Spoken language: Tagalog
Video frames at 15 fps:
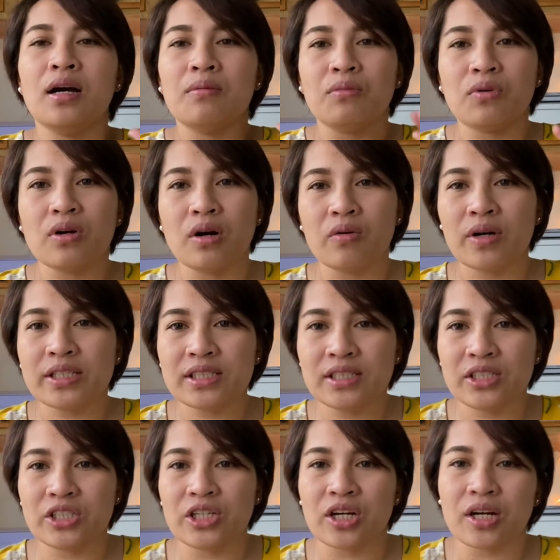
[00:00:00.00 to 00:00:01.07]
mugawas ni
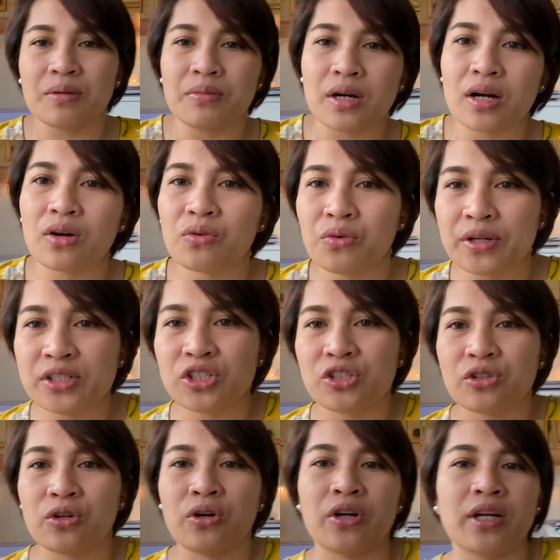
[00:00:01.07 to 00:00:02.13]
siya nga mga
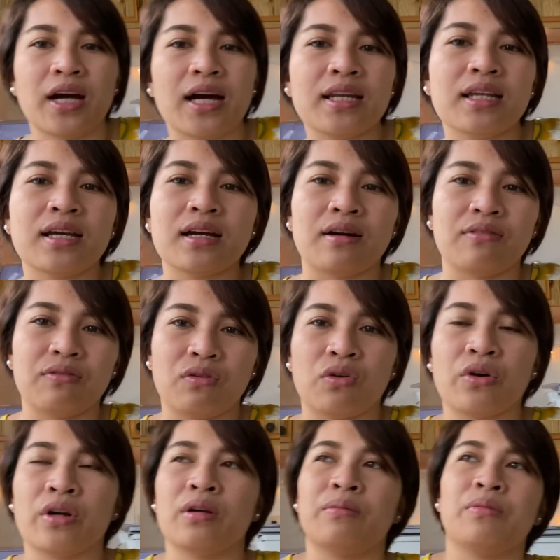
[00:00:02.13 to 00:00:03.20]
question ani nga
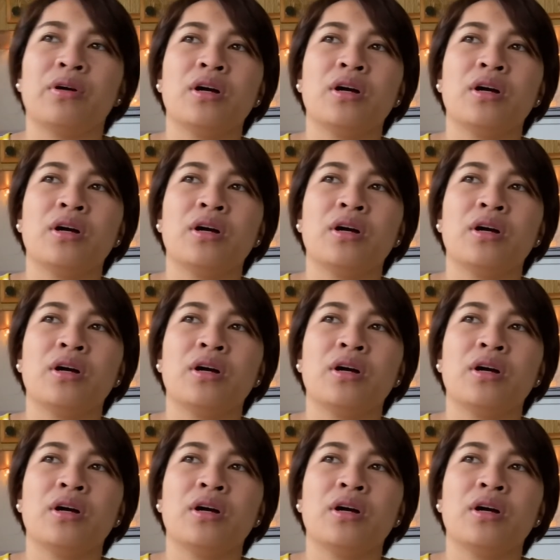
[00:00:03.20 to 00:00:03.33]
form